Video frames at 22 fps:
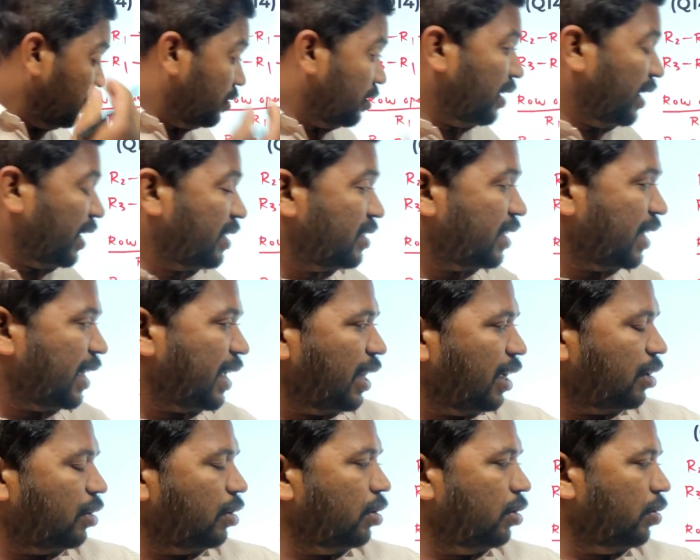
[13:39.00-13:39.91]
సో నెక్స్ట్
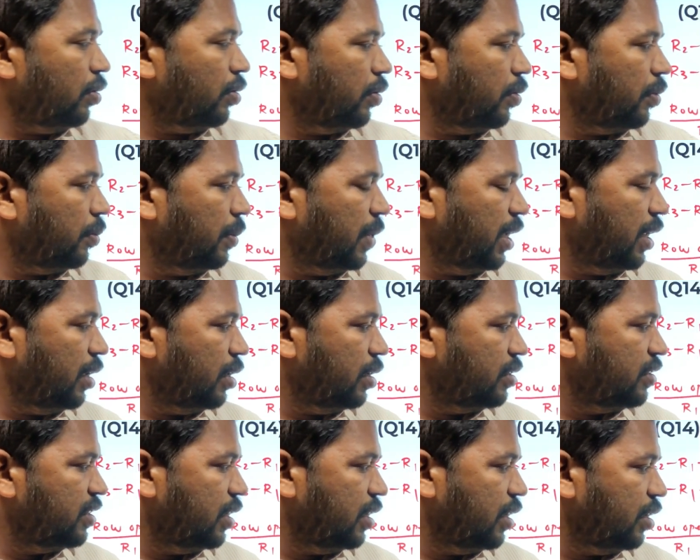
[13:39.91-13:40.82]
ఎలాగో మీరు
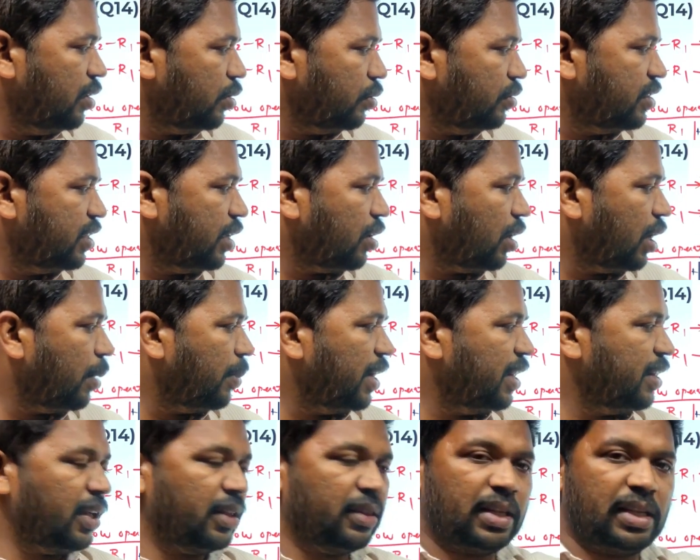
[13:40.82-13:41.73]
ఇంటూ జీరో
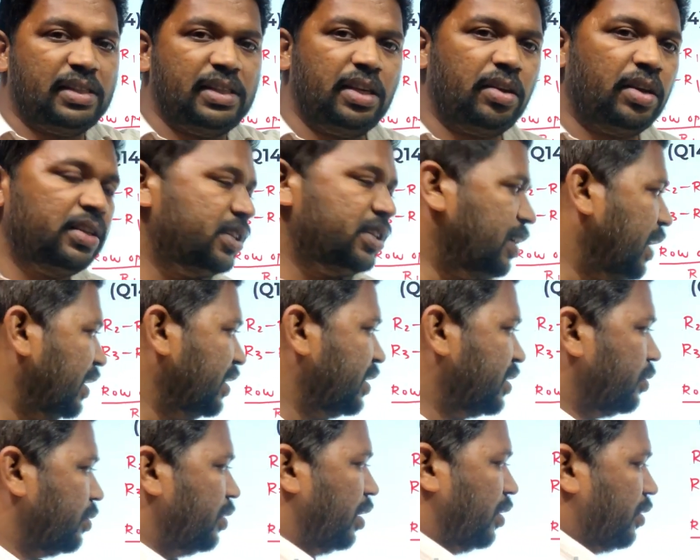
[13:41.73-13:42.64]
కాబట్టి అంతా జీరో అని
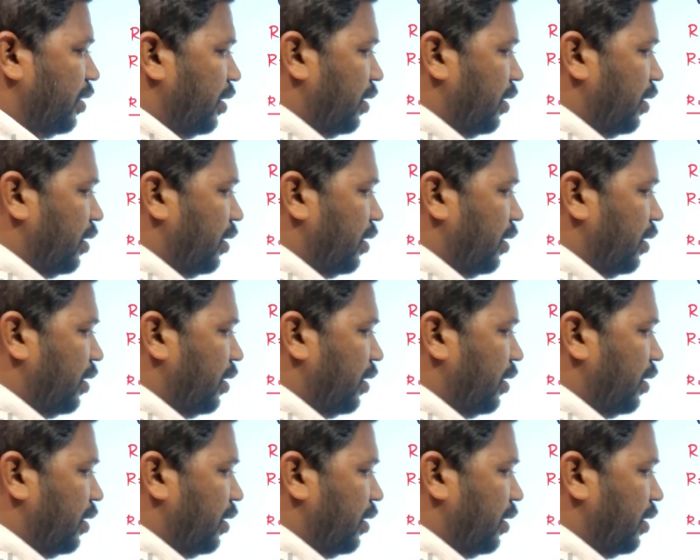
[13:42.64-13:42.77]
రాసేసుకుంటారు